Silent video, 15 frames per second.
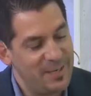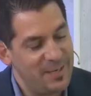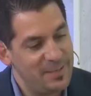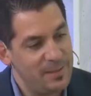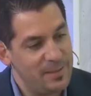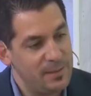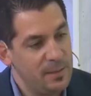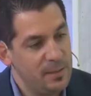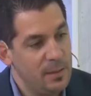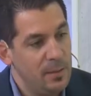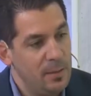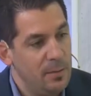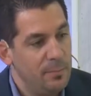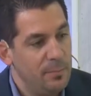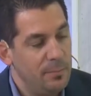gracias.
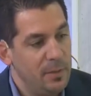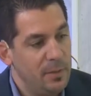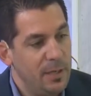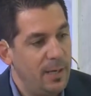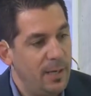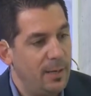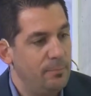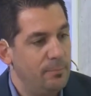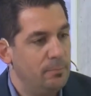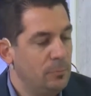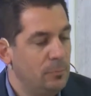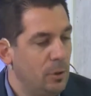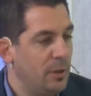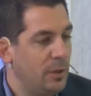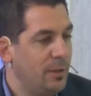Mira,
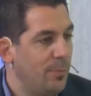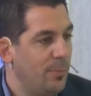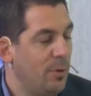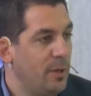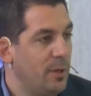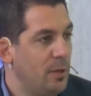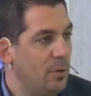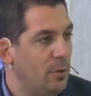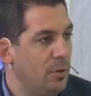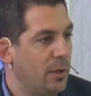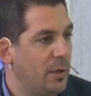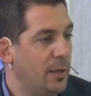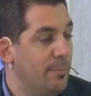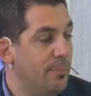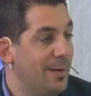lo que estamos viendo
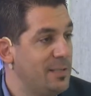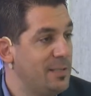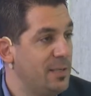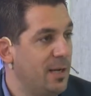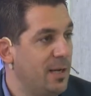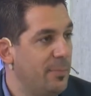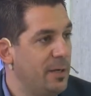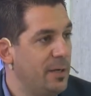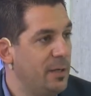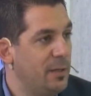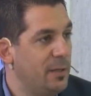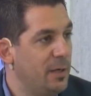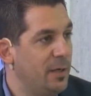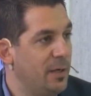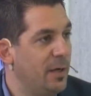es que
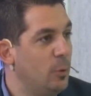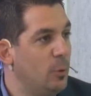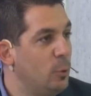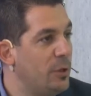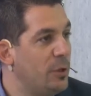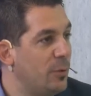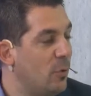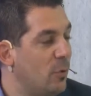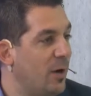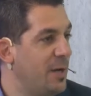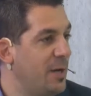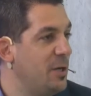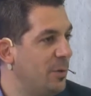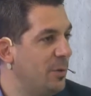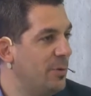básicamente en el último
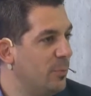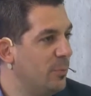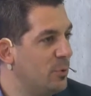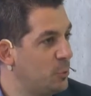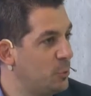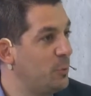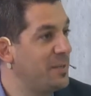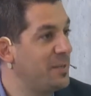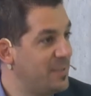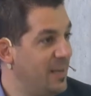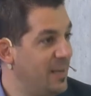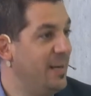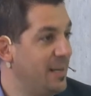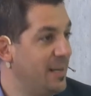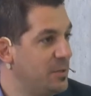año vimos una
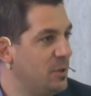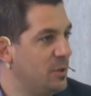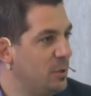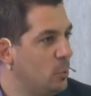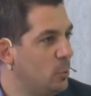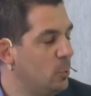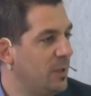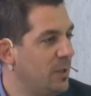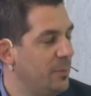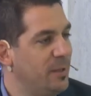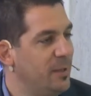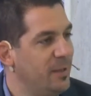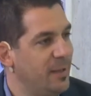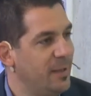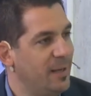aceleración
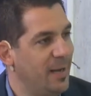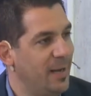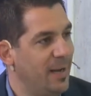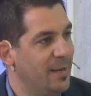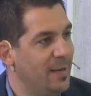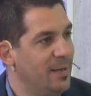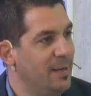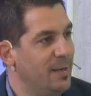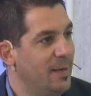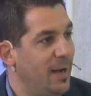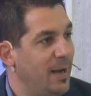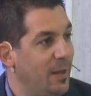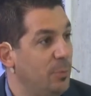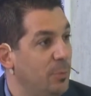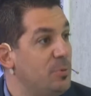justamente de la
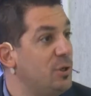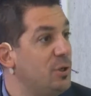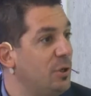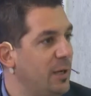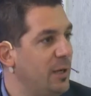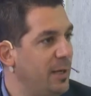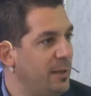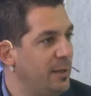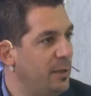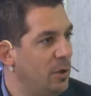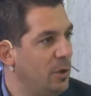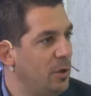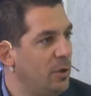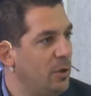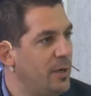adopción de la
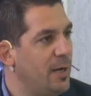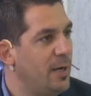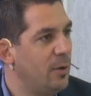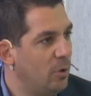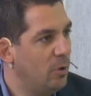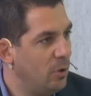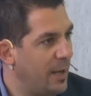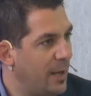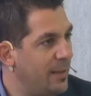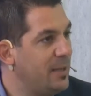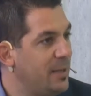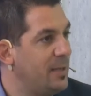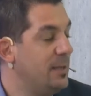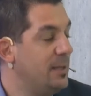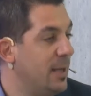tecnología o la
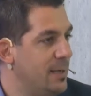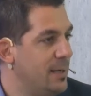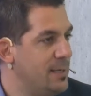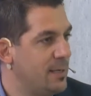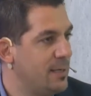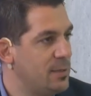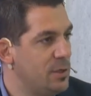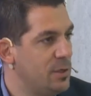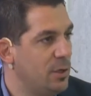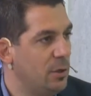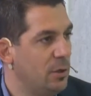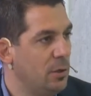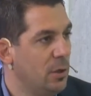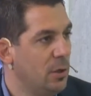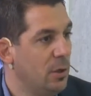
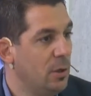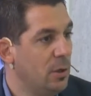digitalización.